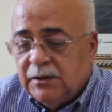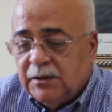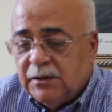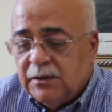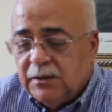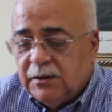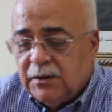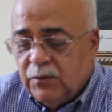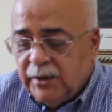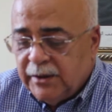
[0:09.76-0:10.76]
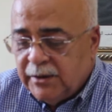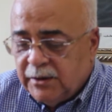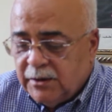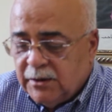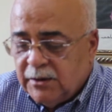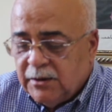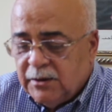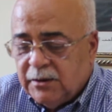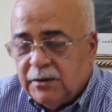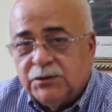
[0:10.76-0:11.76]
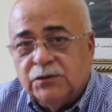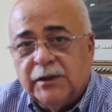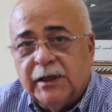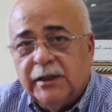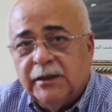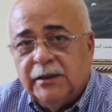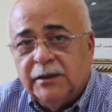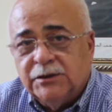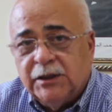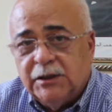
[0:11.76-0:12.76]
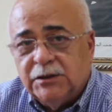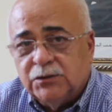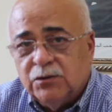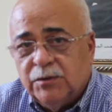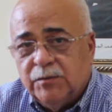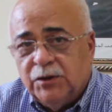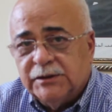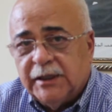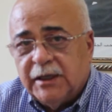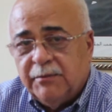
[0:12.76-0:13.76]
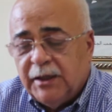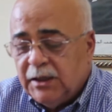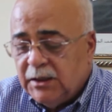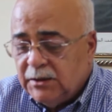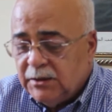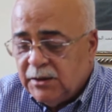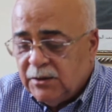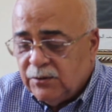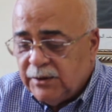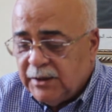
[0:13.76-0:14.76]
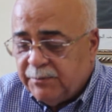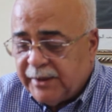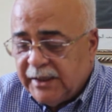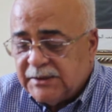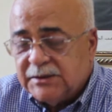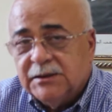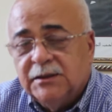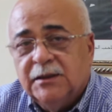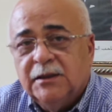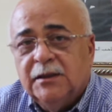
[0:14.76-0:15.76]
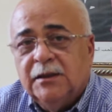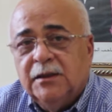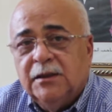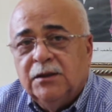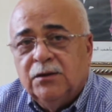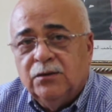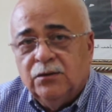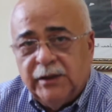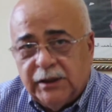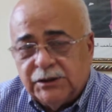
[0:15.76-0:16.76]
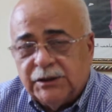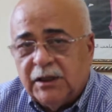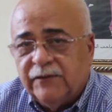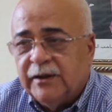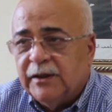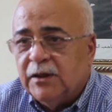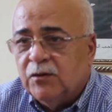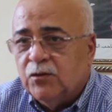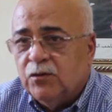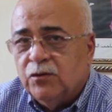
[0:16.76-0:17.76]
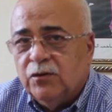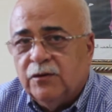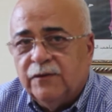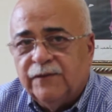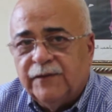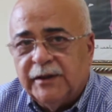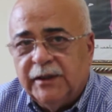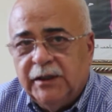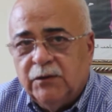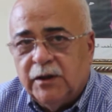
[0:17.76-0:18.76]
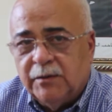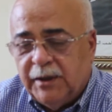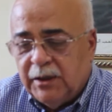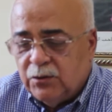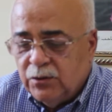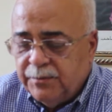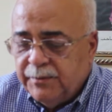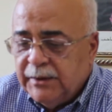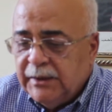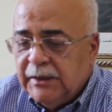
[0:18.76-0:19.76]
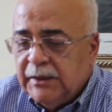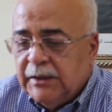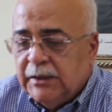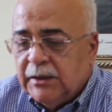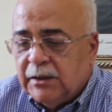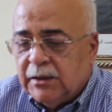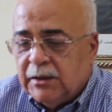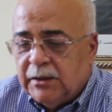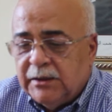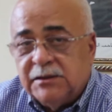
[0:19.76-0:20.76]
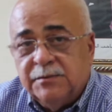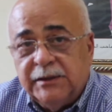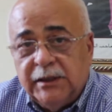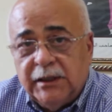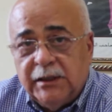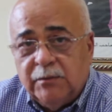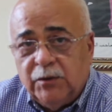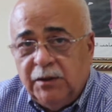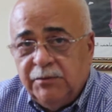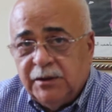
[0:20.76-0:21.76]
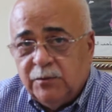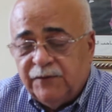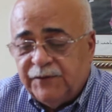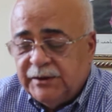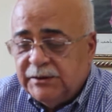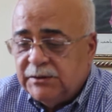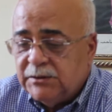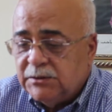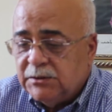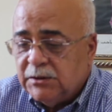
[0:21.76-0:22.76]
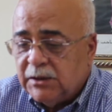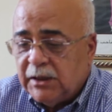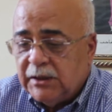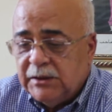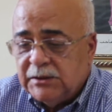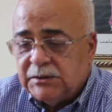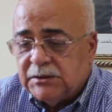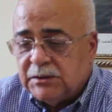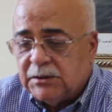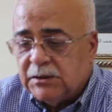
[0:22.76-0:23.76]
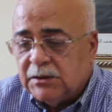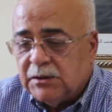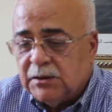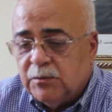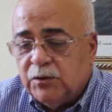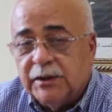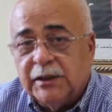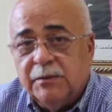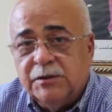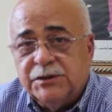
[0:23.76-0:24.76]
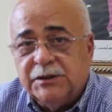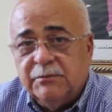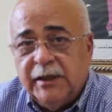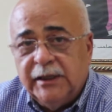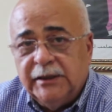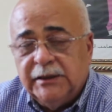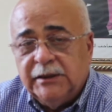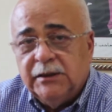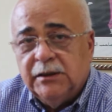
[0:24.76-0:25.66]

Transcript: آه، أولا آه، شكرا جريدتكم المحترمة هوية بريس ولنا الشرف أننا نكون في هذا الحوار معكم آه، الاسم ديالي محمد المفيد رئيس المركب الاجتماعي